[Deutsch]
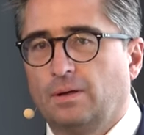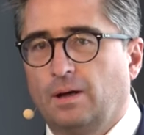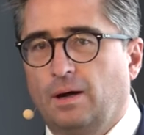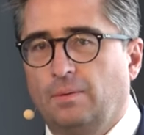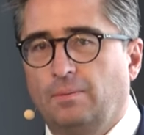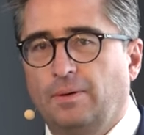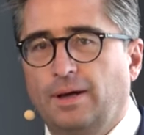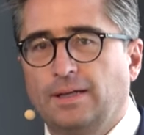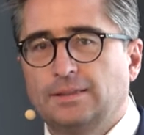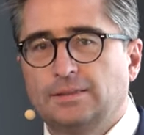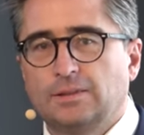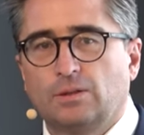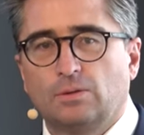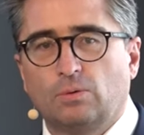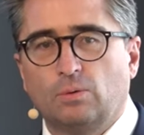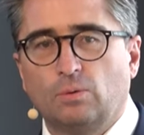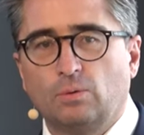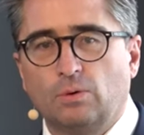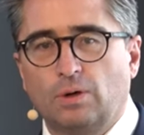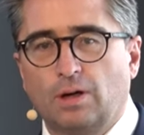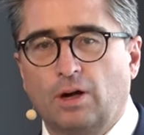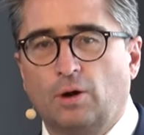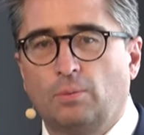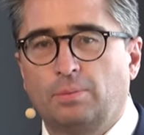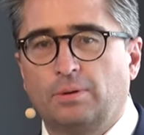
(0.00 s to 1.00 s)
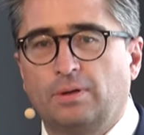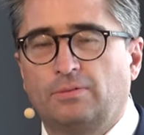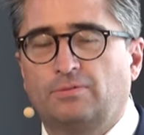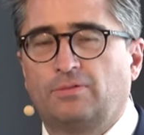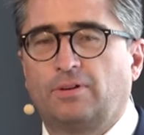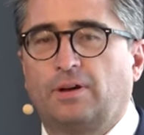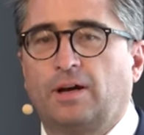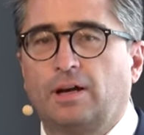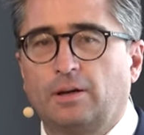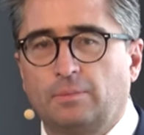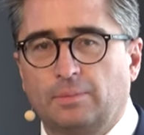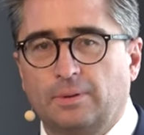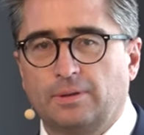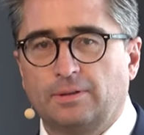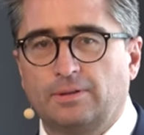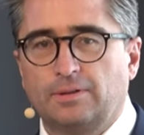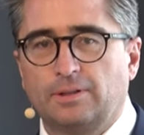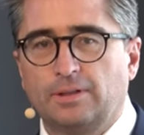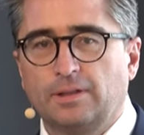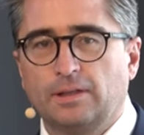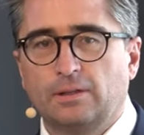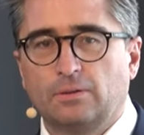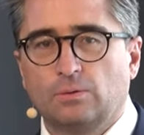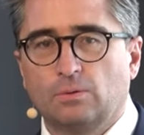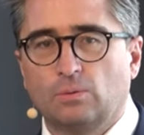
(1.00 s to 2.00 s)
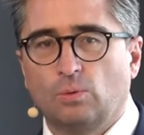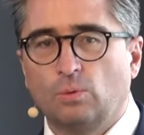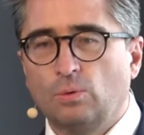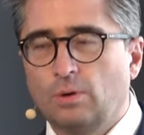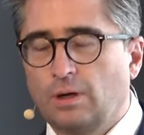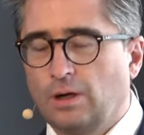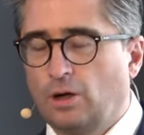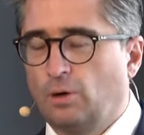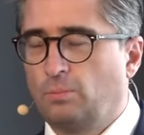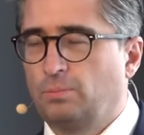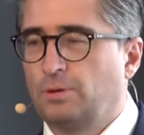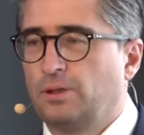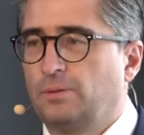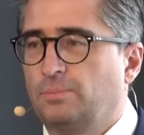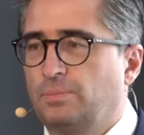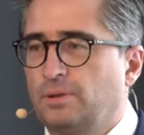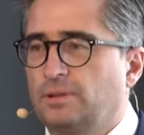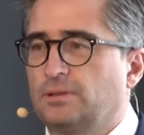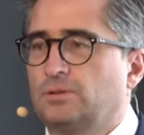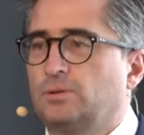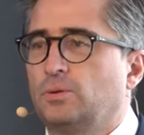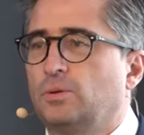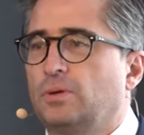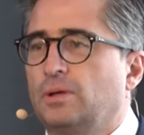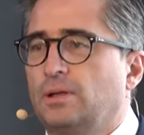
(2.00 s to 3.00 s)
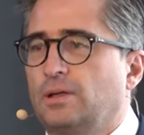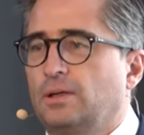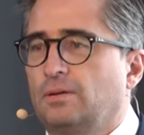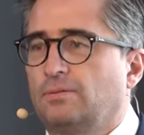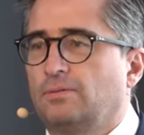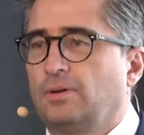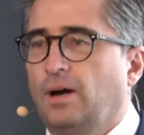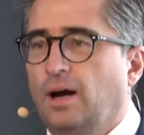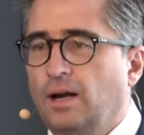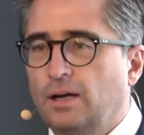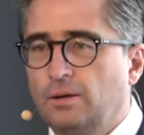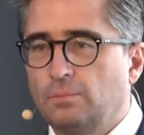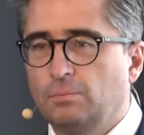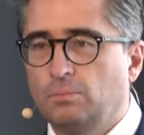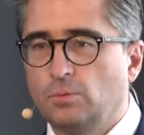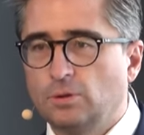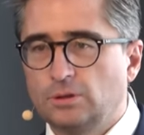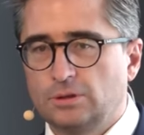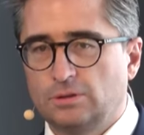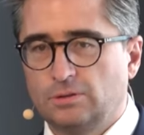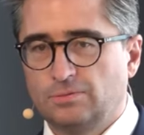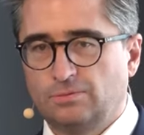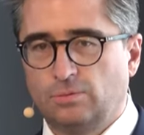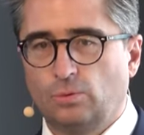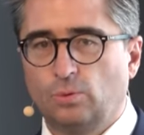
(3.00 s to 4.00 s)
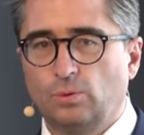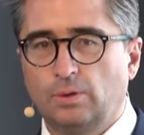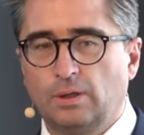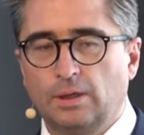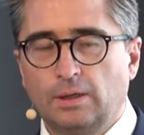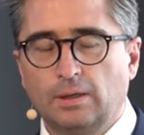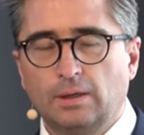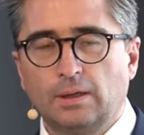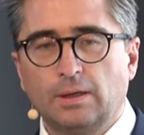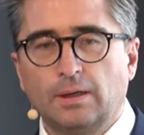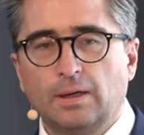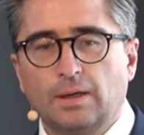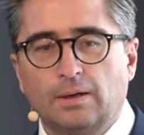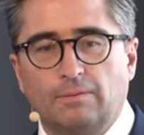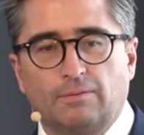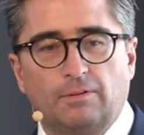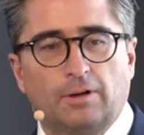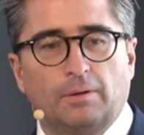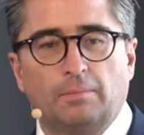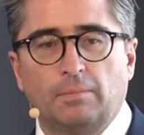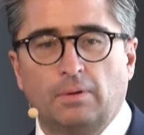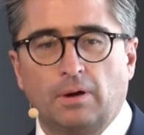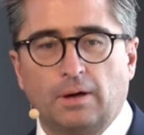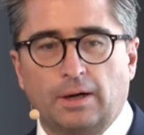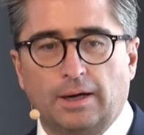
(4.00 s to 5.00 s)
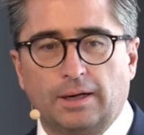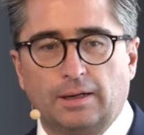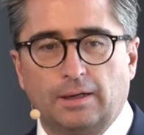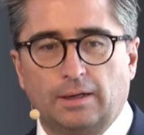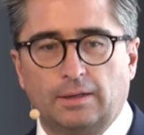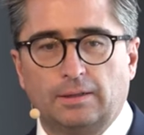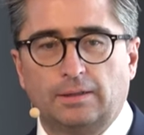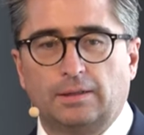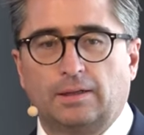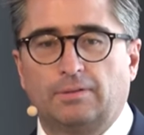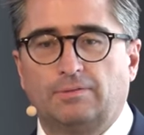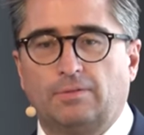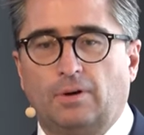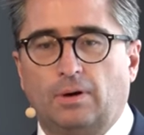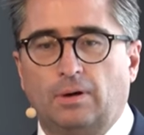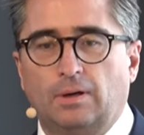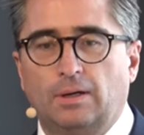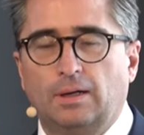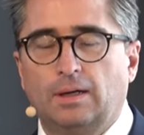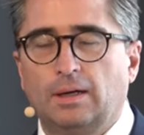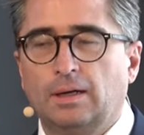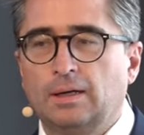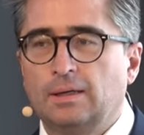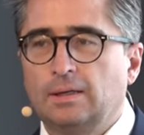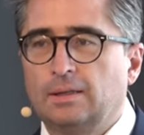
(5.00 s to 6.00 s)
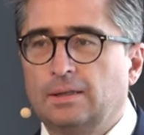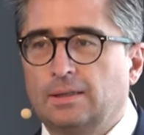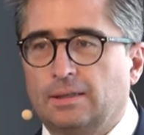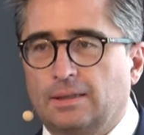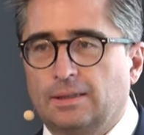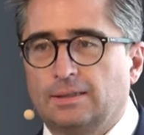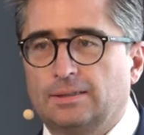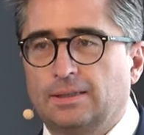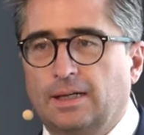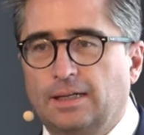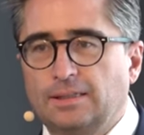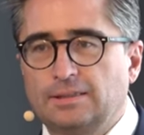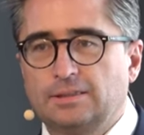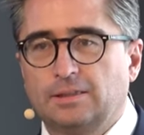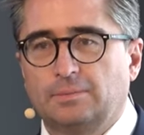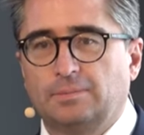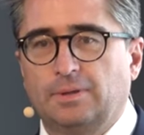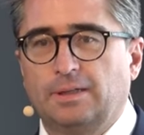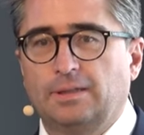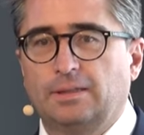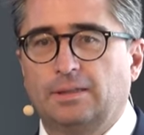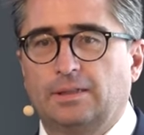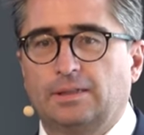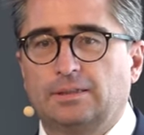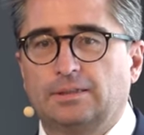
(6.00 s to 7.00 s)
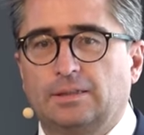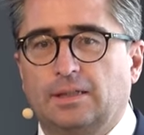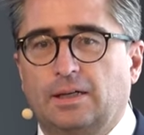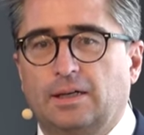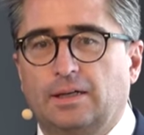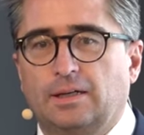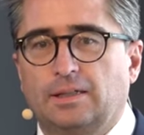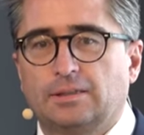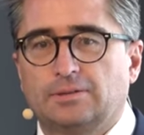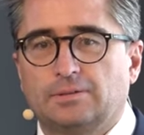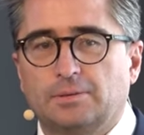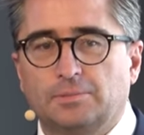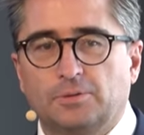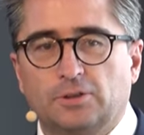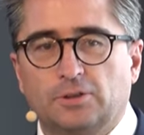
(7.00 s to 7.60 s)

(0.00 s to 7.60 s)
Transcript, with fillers: Aber er ist auch unglaublich fragmentiert und unglaublich persönlich. Wir alle müssen wohnen, wir haben gar keine andere Wahl. Das heißt am Ende des Tages, wir